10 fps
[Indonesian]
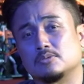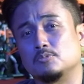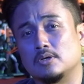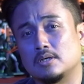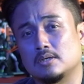
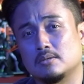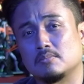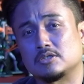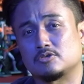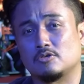sebuah
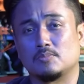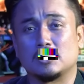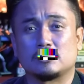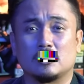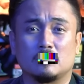master
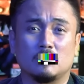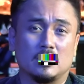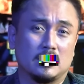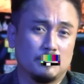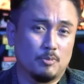
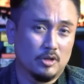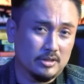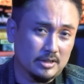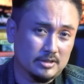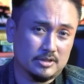
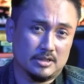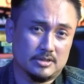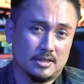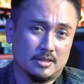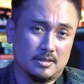politik
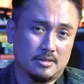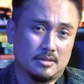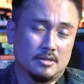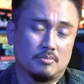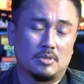saja.
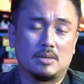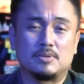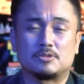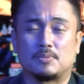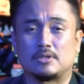
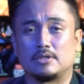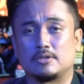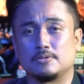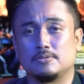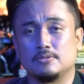Mengapa seperti
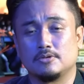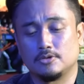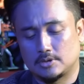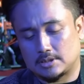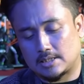itu?
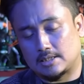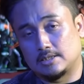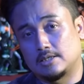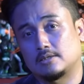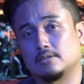Yuk kita akan
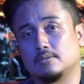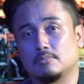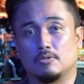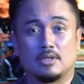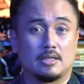lihat
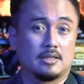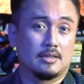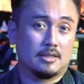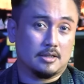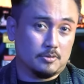menggunakan
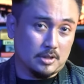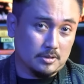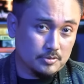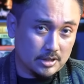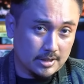kartu
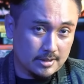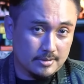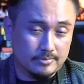kartu sama.